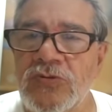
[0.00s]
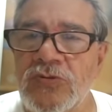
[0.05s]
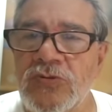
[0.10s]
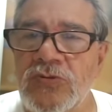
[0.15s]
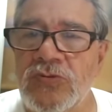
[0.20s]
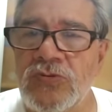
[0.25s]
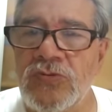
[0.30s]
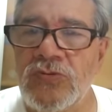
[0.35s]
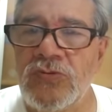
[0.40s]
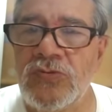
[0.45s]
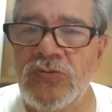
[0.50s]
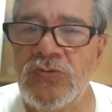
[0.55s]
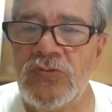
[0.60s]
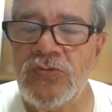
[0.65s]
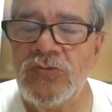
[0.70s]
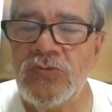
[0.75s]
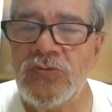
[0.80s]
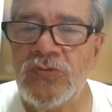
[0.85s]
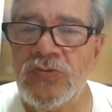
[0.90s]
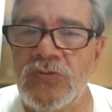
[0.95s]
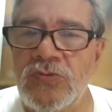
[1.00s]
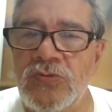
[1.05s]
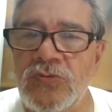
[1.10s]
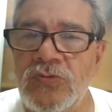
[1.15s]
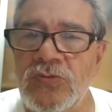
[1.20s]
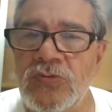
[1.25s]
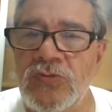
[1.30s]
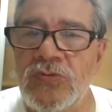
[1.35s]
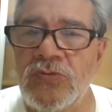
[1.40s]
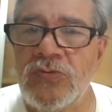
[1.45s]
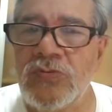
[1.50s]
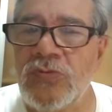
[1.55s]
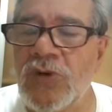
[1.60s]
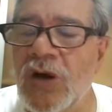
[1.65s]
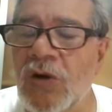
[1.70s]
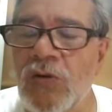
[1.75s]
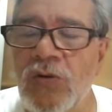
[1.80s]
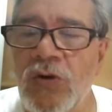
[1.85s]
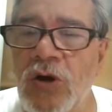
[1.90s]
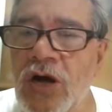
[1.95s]
o, o, o, o
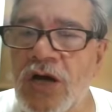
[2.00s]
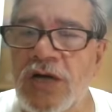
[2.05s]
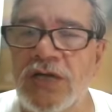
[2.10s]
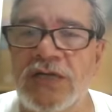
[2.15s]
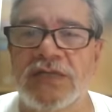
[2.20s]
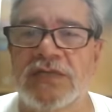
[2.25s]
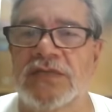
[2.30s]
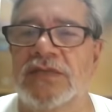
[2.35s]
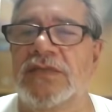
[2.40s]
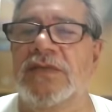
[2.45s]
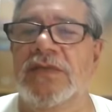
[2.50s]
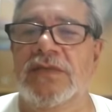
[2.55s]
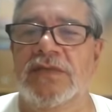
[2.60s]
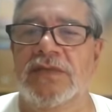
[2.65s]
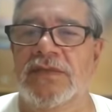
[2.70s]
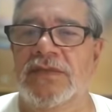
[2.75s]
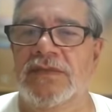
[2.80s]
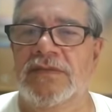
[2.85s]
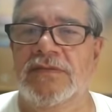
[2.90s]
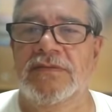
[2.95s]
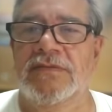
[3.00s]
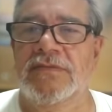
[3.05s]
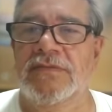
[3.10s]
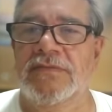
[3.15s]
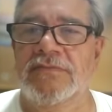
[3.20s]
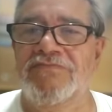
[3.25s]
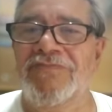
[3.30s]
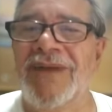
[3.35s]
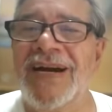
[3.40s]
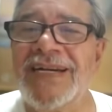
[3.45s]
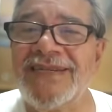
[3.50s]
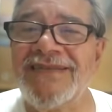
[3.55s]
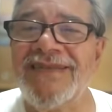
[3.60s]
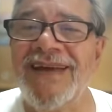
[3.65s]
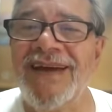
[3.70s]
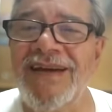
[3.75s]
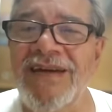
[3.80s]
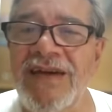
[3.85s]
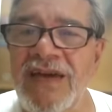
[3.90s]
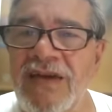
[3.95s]
algoz mais
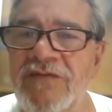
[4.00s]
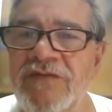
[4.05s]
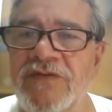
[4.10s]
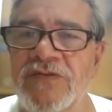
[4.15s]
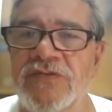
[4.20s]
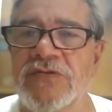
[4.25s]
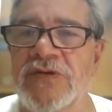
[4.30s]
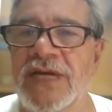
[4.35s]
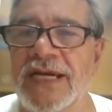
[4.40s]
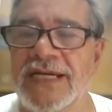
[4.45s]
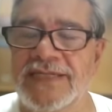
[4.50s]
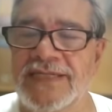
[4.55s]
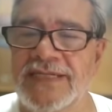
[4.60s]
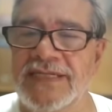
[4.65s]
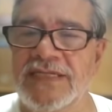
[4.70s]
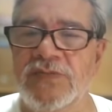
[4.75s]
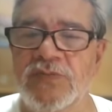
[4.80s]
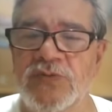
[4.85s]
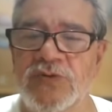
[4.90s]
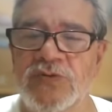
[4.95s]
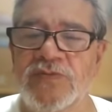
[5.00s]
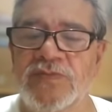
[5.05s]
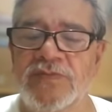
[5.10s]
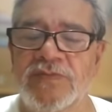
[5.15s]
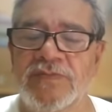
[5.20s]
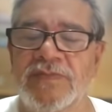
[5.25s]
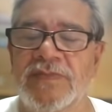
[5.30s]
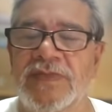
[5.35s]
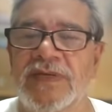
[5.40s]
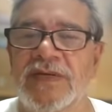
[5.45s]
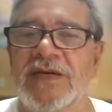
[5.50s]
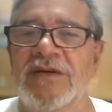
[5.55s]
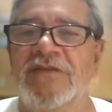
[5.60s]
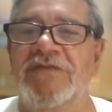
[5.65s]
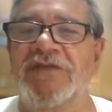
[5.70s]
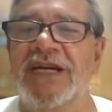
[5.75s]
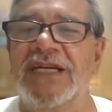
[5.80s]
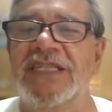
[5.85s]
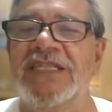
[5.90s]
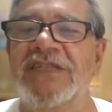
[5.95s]
terrível do nazismo,
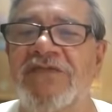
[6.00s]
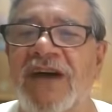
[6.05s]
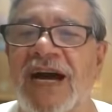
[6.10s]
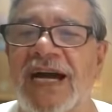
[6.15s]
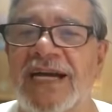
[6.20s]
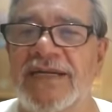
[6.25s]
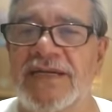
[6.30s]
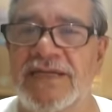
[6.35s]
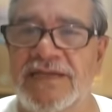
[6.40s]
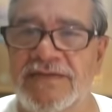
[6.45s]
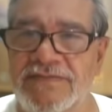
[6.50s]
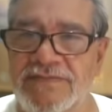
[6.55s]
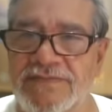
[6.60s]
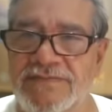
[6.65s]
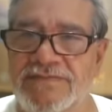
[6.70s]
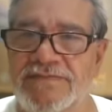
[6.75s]
Franz Wagner